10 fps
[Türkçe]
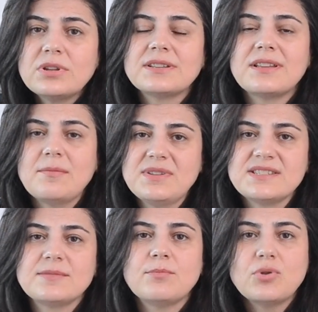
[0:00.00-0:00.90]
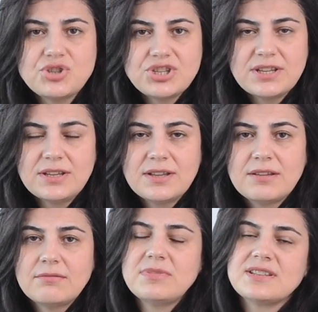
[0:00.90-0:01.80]
Bunlardan birisi Boci,
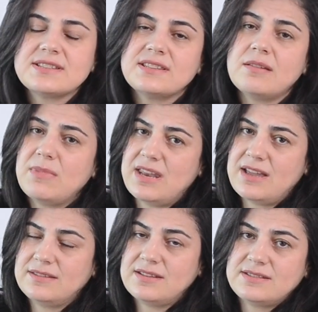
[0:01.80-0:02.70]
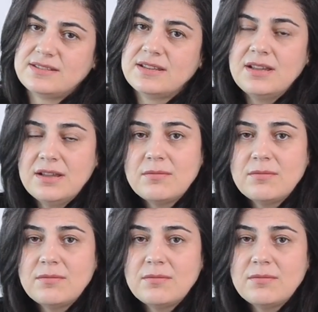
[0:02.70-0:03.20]
birisi de Menendez.